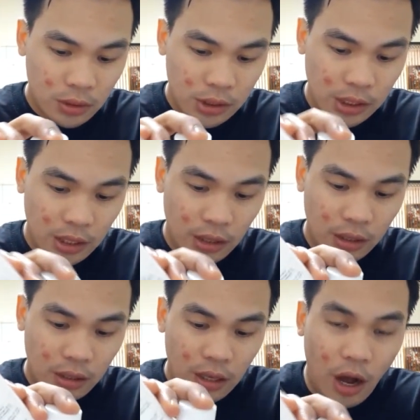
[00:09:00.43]
Sige.
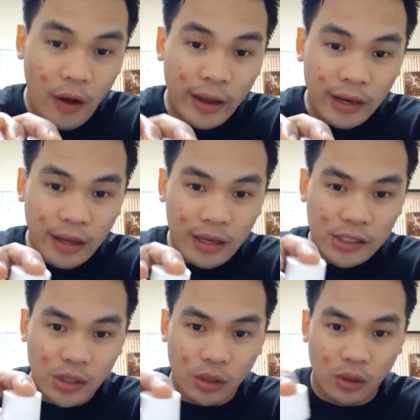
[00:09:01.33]
Ayan guys,
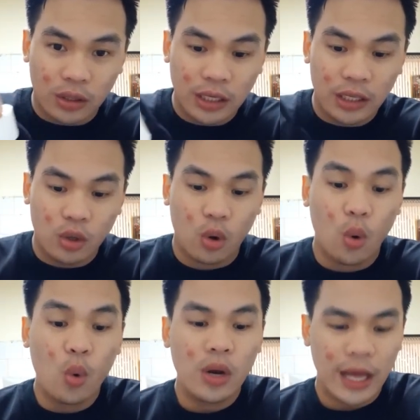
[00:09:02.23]
so, oh. tingnan nyo,
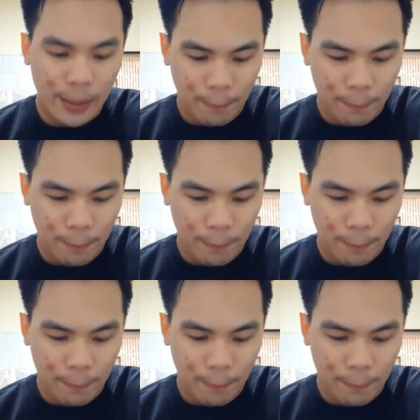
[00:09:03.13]
kulay